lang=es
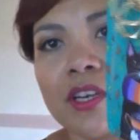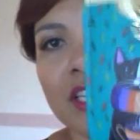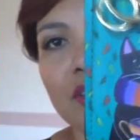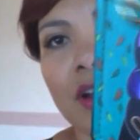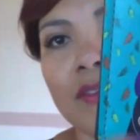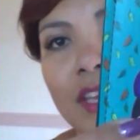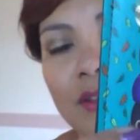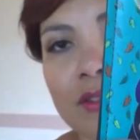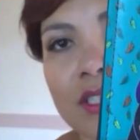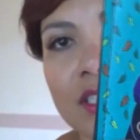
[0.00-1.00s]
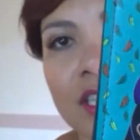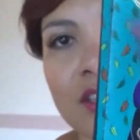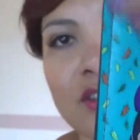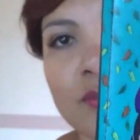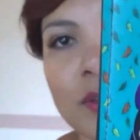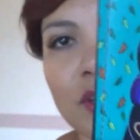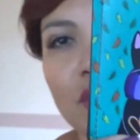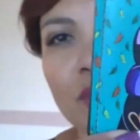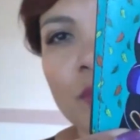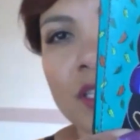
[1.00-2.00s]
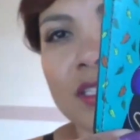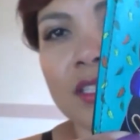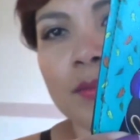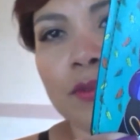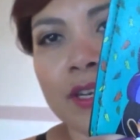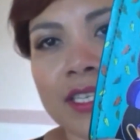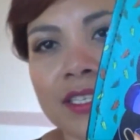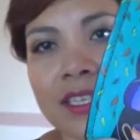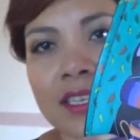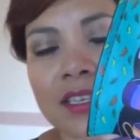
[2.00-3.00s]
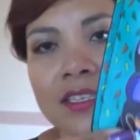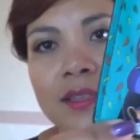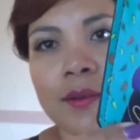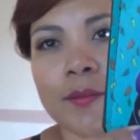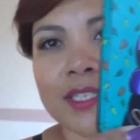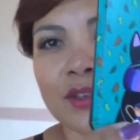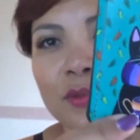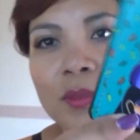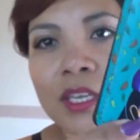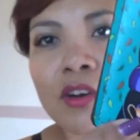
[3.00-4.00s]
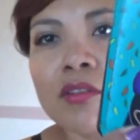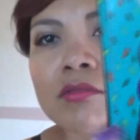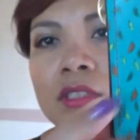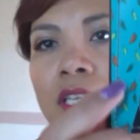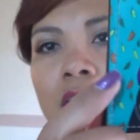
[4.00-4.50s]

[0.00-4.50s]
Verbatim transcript: bonito, había dos diseños, pero yo me decidí por este. Este va más conmigo.